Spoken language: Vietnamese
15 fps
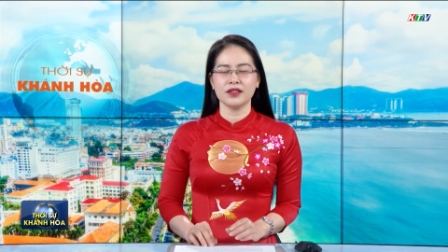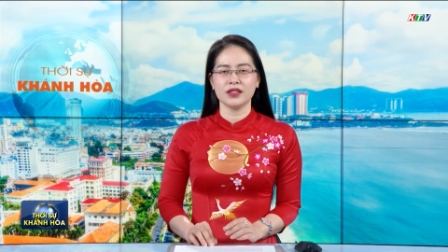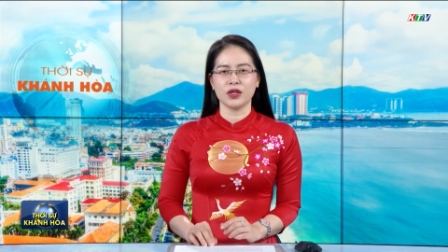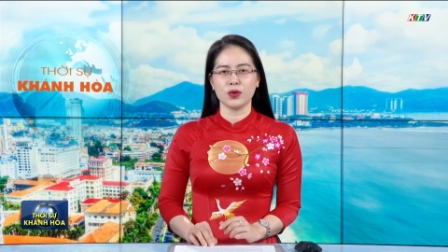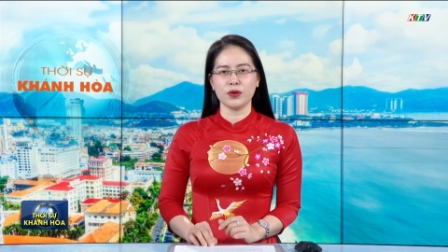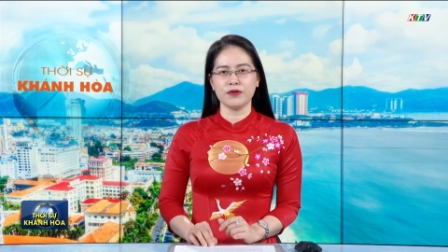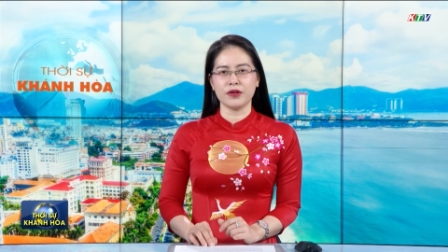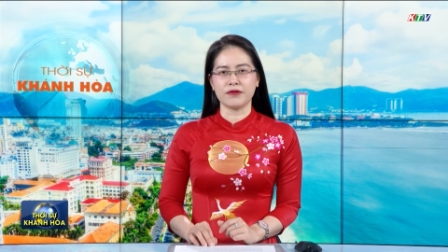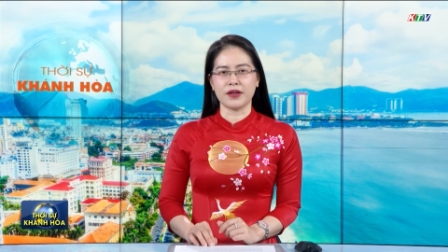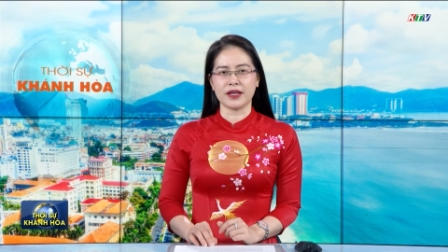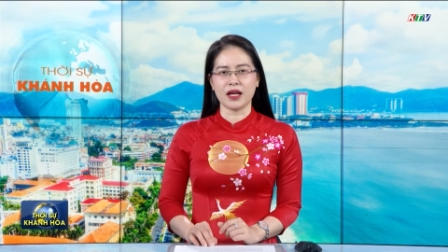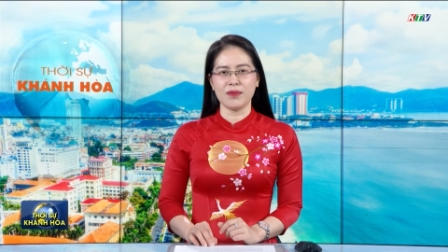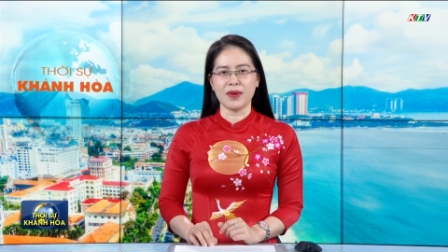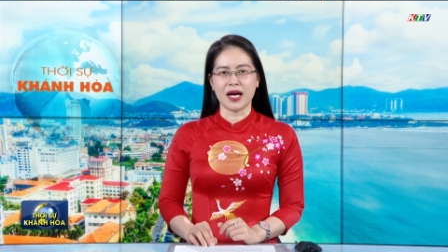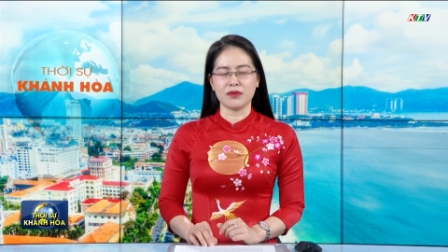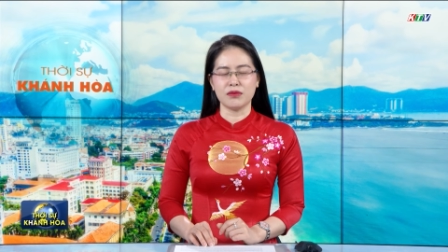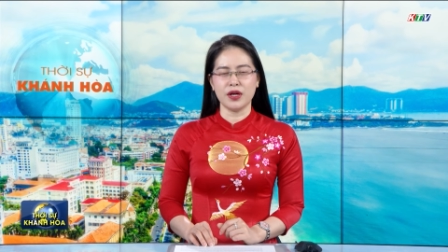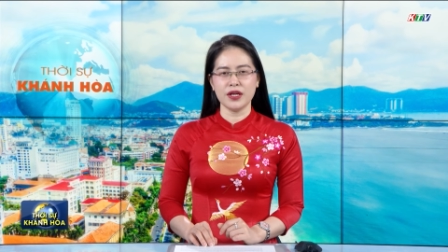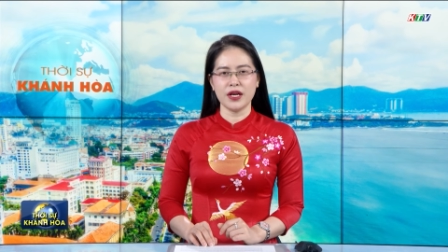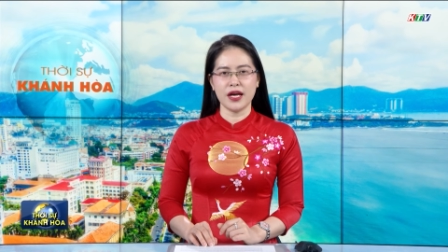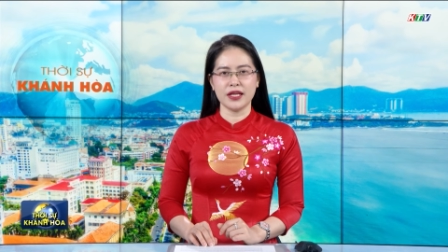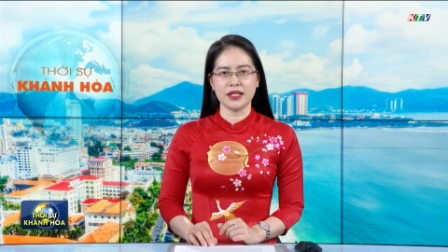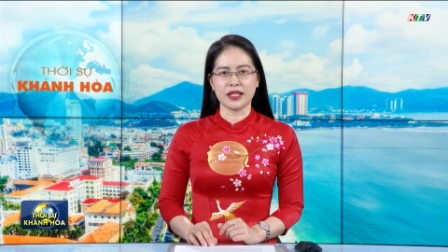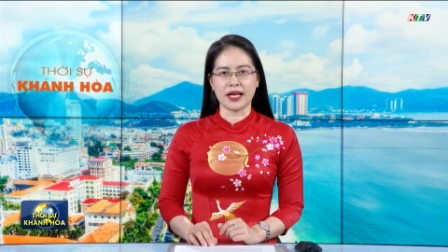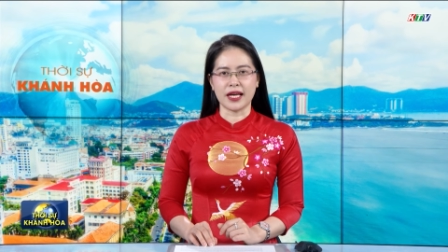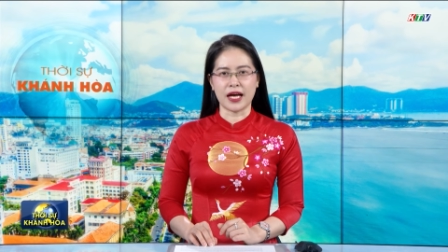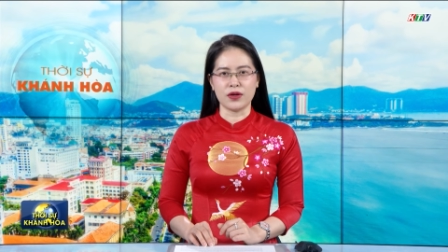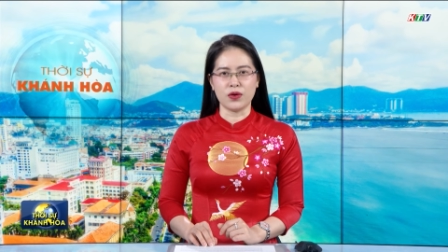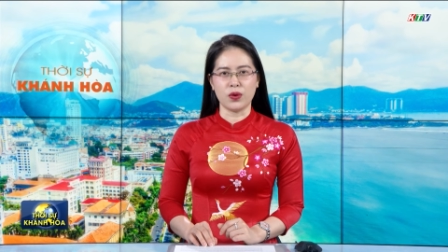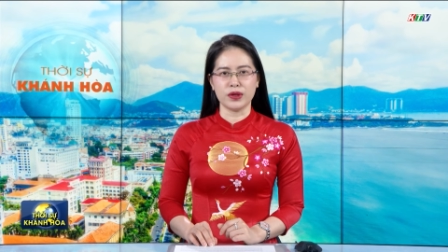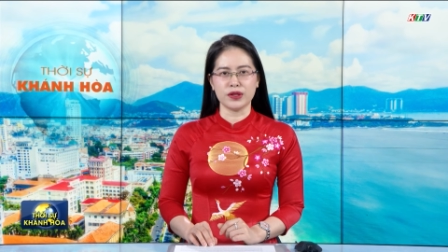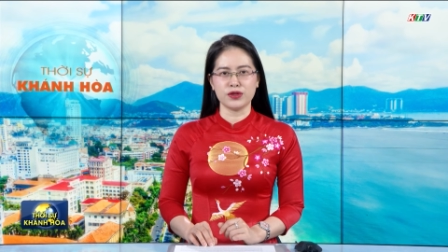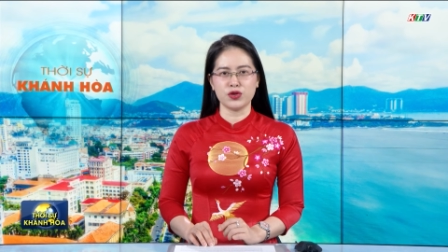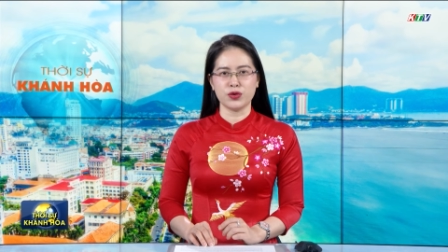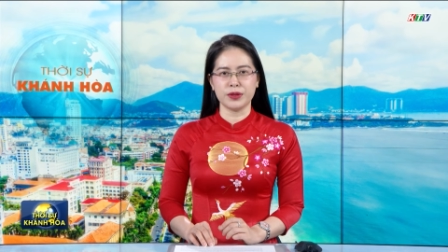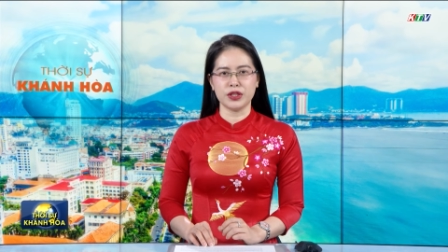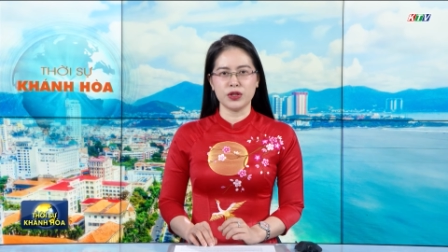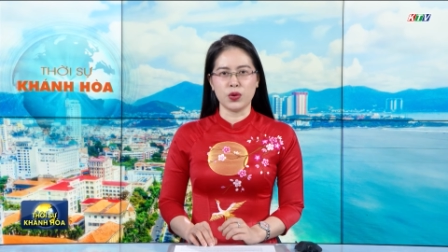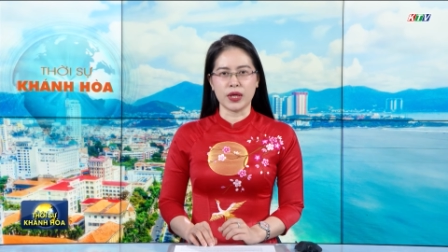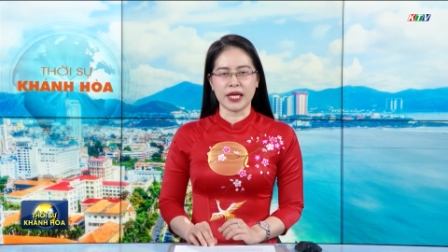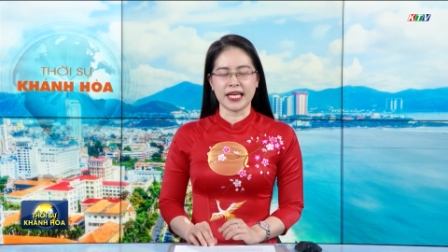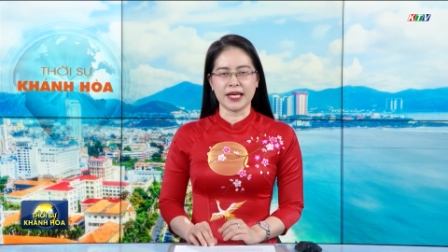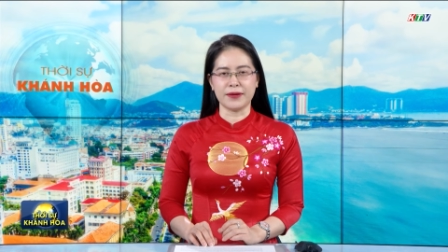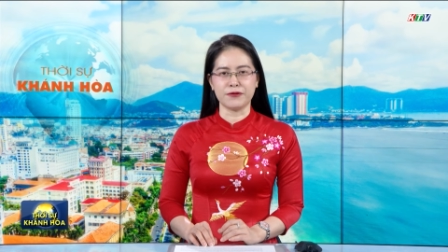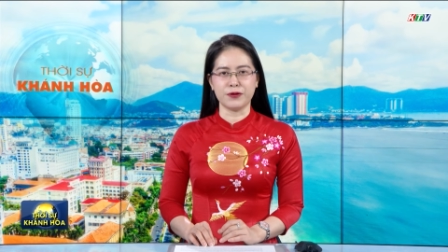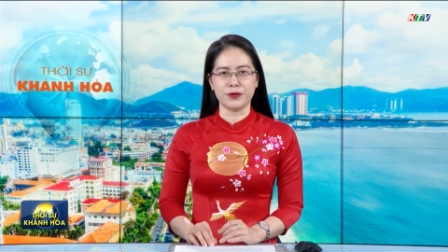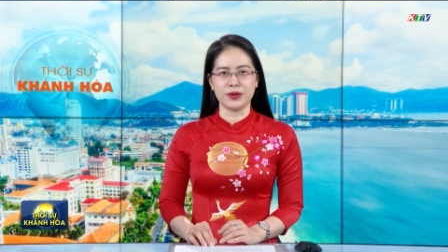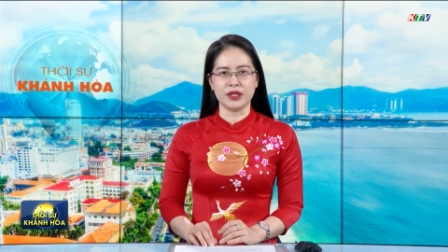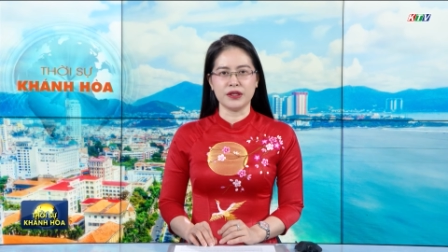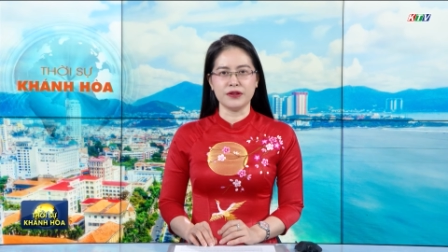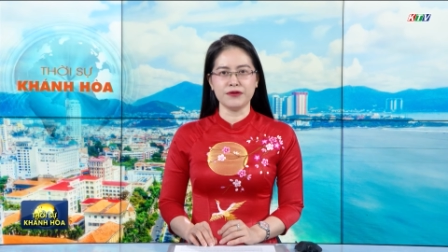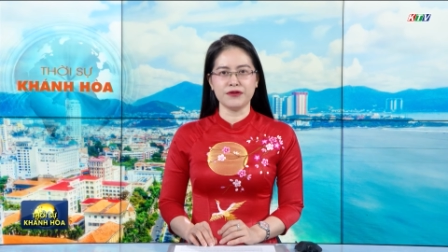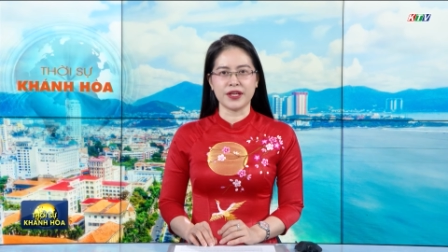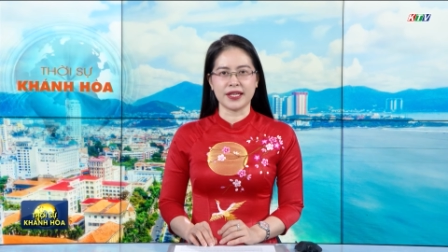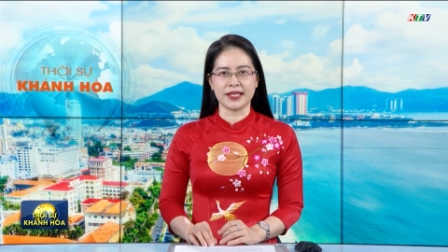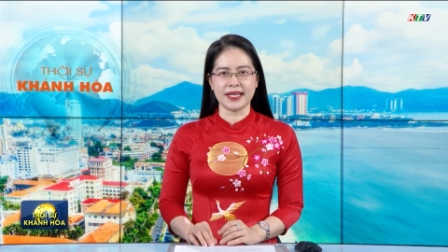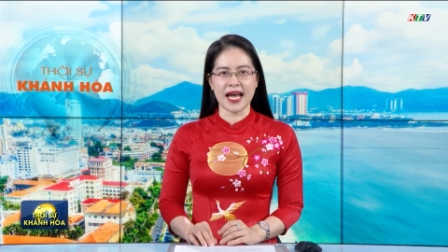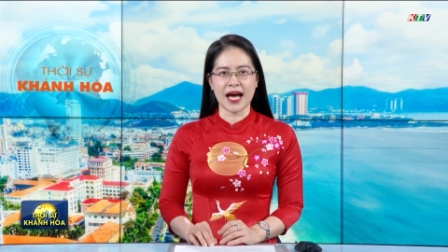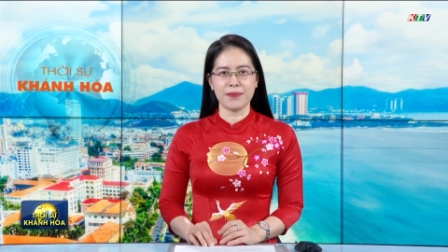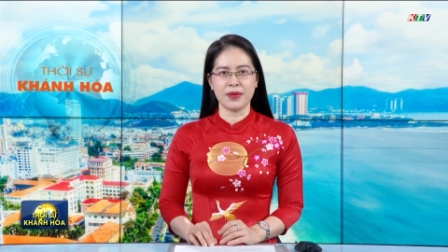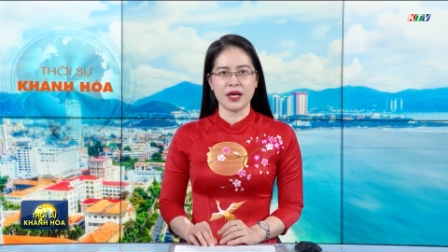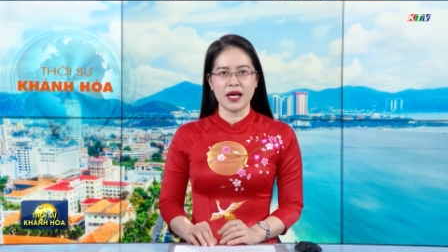Thưa quý vị và các bạn, mới đây tại Hà Nội, Trung ương Hội Liên hiệp Phụ nữ Việt Nam